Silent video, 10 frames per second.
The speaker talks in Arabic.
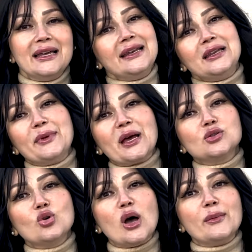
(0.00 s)
اللي
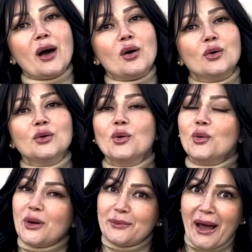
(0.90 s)
بياخذوها معهم
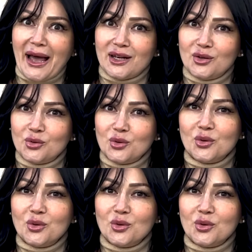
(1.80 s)
وين ما حلوا